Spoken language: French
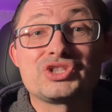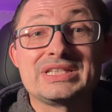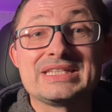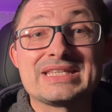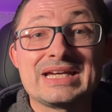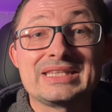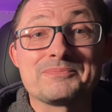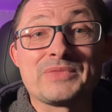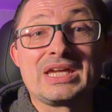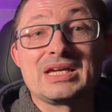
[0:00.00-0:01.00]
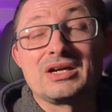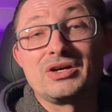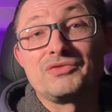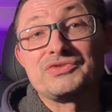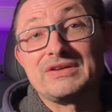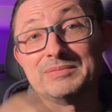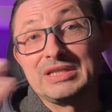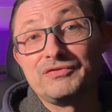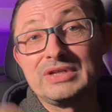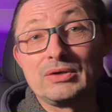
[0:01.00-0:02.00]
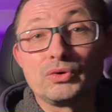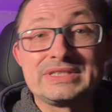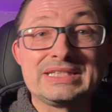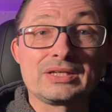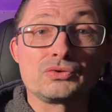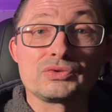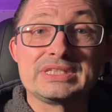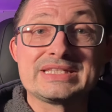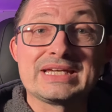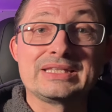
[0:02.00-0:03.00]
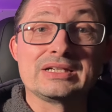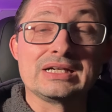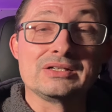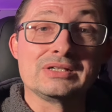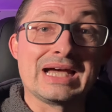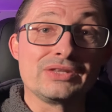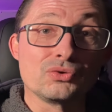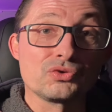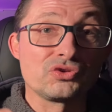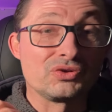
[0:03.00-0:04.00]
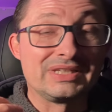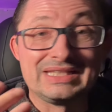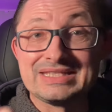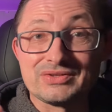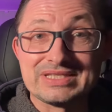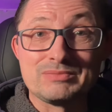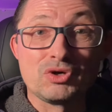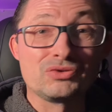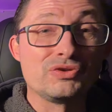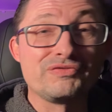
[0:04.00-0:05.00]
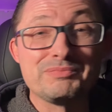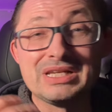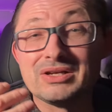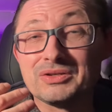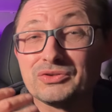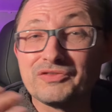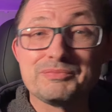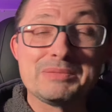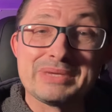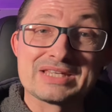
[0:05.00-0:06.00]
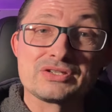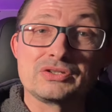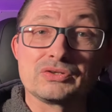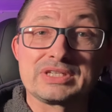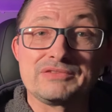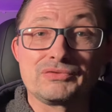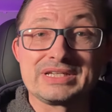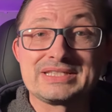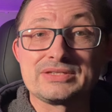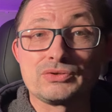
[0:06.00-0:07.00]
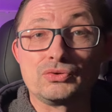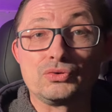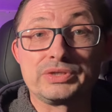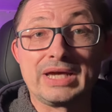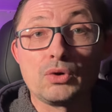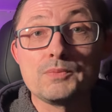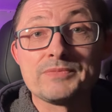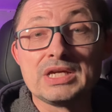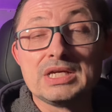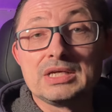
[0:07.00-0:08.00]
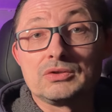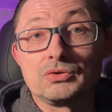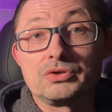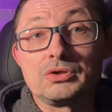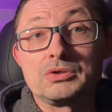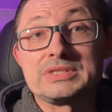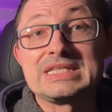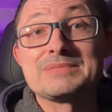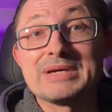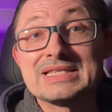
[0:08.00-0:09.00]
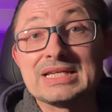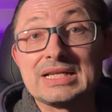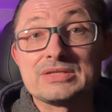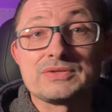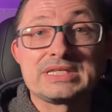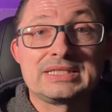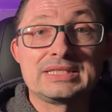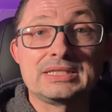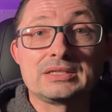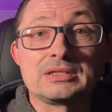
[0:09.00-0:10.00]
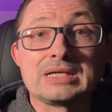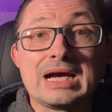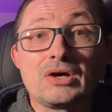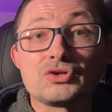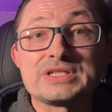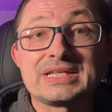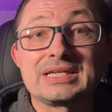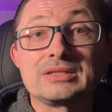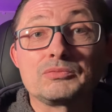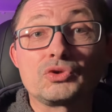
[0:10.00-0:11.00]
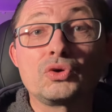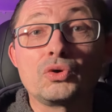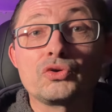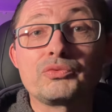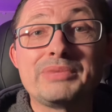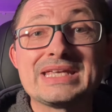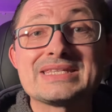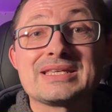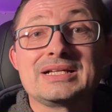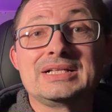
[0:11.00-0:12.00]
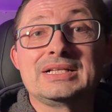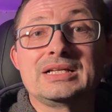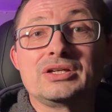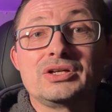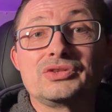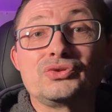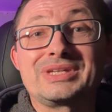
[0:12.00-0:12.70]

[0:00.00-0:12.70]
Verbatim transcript: chez Nissan. Euh, vous avez peut-être vu les gros titres. Donc Nissan euh, annonce des licenciements, 9000, personnes qui vont rester sur le carreau. Donc euh, ce qui se passe, c'est que la société a enregistré une grosse baisse de